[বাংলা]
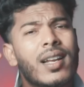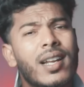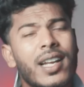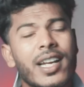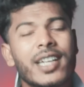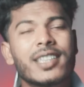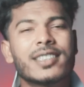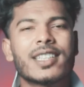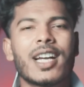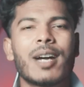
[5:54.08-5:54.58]

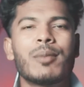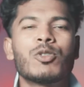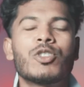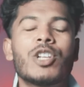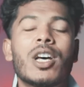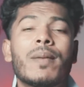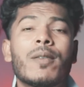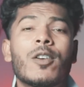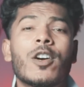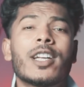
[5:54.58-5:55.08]
লেটস কাম টু
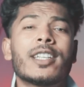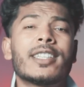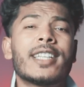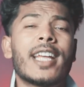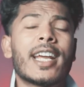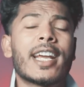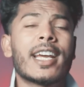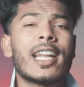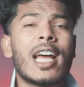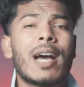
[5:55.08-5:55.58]
দা পয়েন্ট
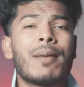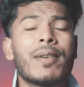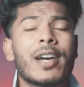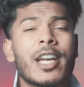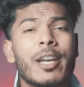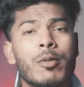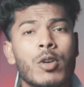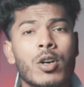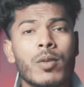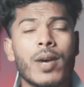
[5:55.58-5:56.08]
দেখেন আপা
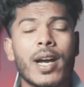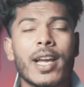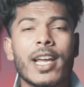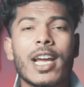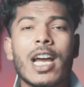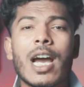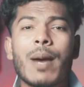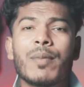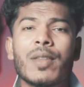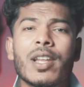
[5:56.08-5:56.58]
এবং
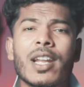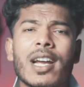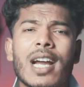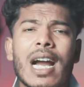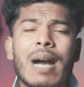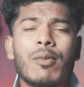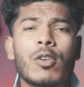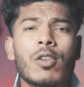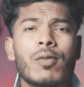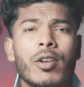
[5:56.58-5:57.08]
ভাইয়া আপনারা
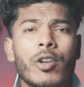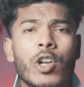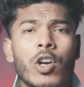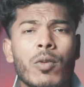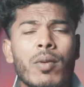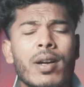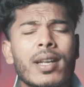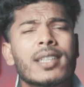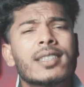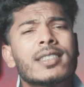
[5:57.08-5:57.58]
কাপল ভিডিও
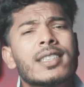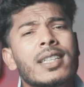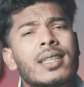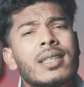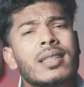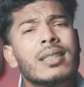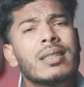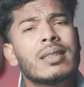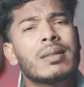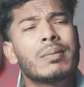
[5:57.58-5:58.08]
বানাচ্ছেন
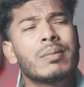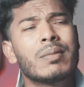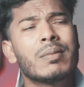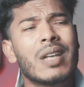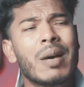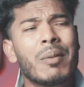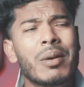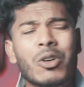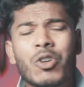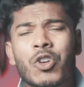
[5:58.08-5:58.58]

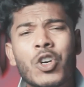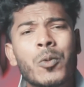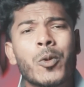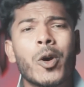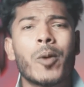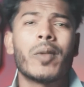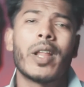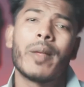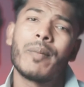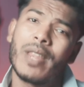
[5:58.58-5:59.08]
আমার কোনো
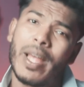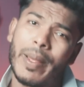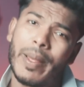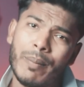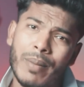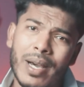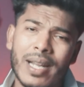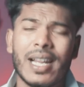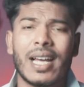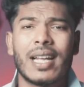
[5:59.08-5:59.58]
প্রবলেম নাই
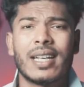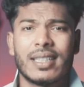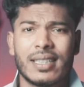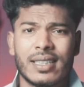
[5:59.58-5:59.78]
বানান